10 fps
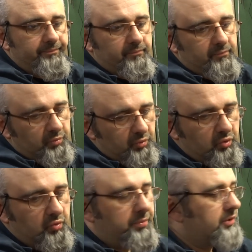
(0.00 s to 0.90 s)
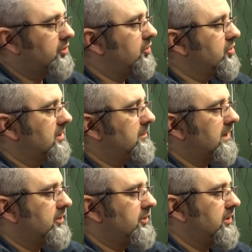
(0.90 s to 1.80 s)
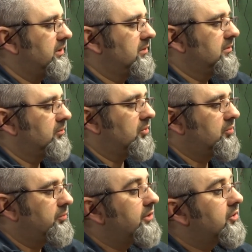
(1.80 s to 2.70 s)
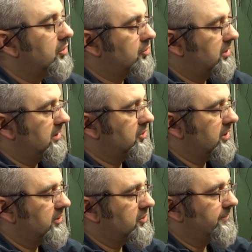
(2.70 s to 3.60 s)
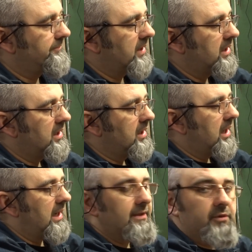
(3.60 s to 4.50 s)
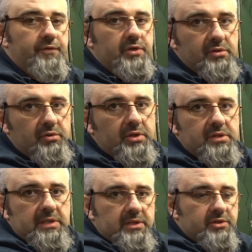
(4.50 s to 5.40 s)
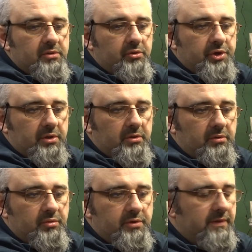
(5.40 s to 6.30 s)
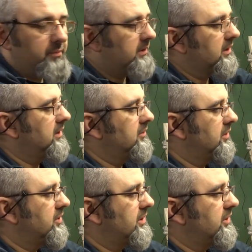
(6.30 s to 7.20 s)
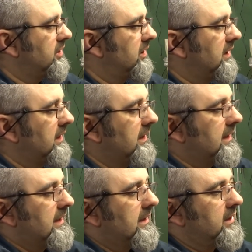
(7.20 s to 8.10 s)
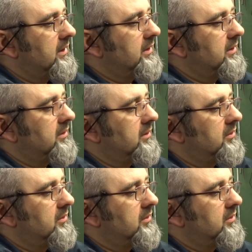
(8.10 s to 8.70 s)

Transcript: mógł być troszkę bardziej, mógł być troszkę lżejszy. Ale to wszystko też zależy do czego używamy takiego narzędzia. E,